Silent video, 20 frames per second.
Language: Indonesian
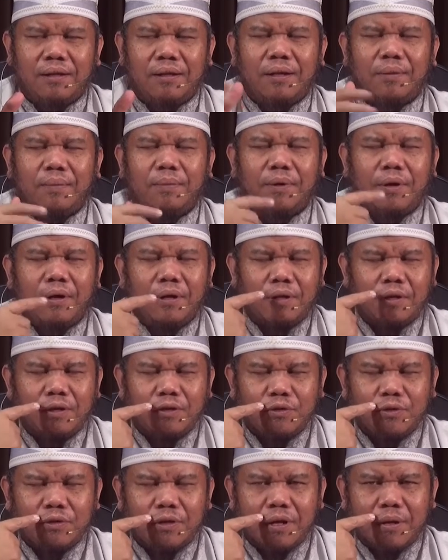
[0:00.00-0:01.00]
tapi Allah
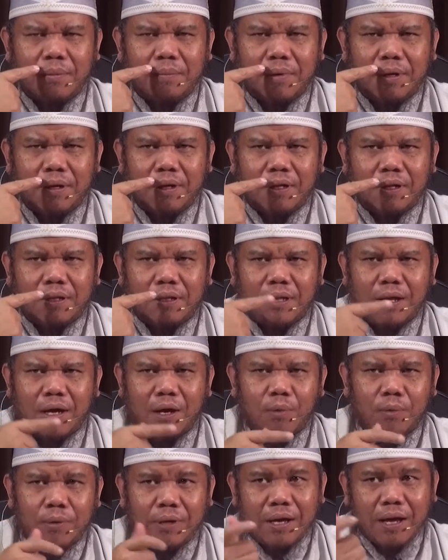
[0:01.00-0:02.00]
sudah
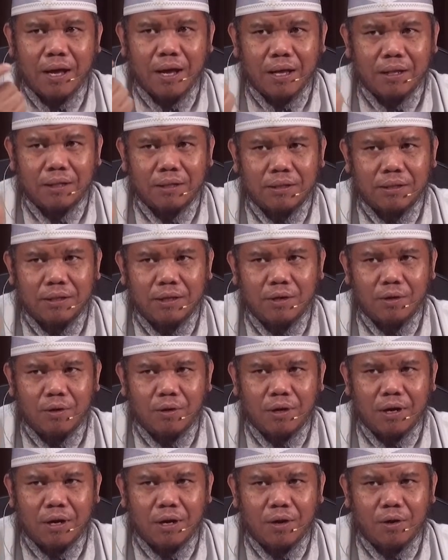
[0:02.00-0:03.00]
mengetahui hati
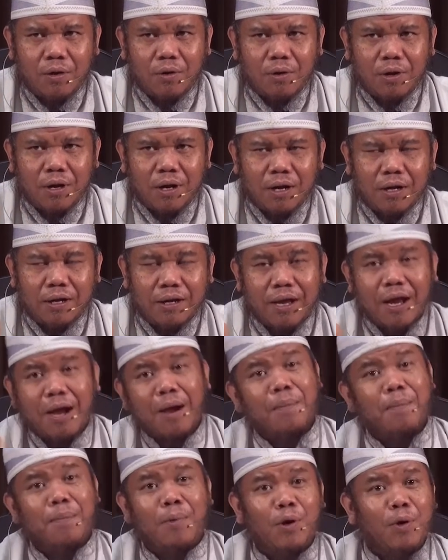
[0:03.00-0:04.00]
orang-orang
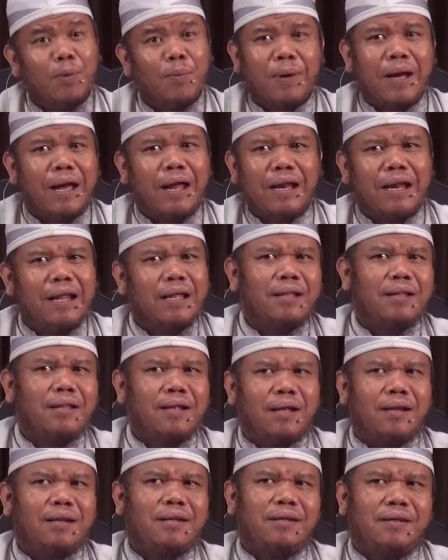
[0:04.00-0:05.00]
yang belum ada
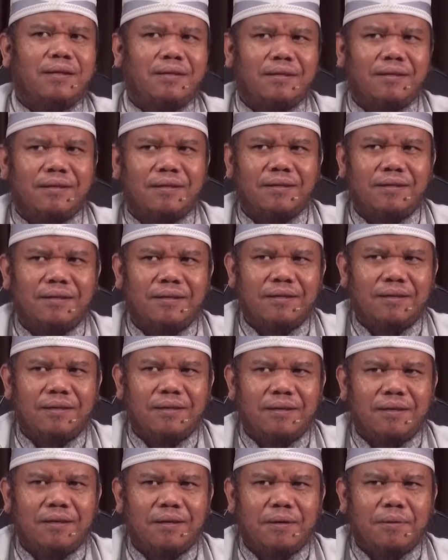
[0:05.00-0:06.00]
tadi.
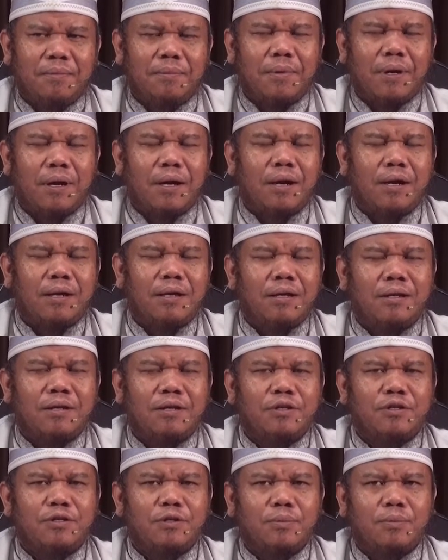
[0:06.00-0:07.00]
Makanya
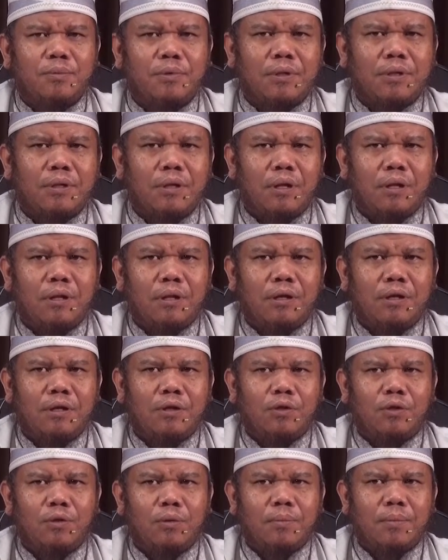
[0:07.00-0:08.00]
disebut Allah
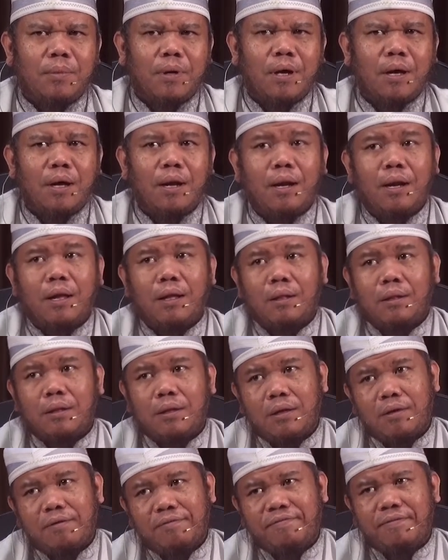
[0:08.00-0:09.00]
itu maha
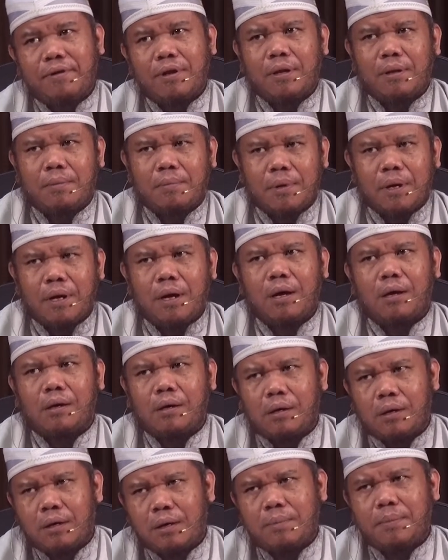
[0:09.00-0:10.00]
latif dan maha
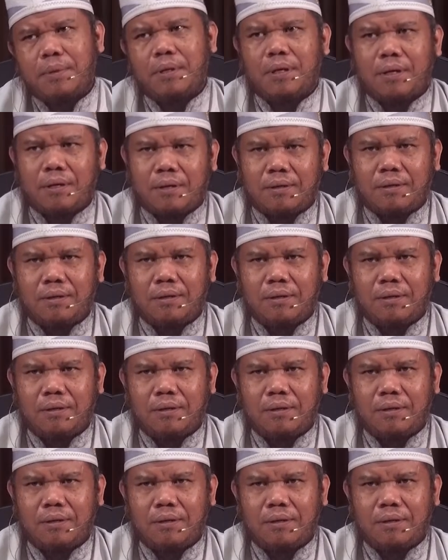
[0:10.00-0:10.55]
khabir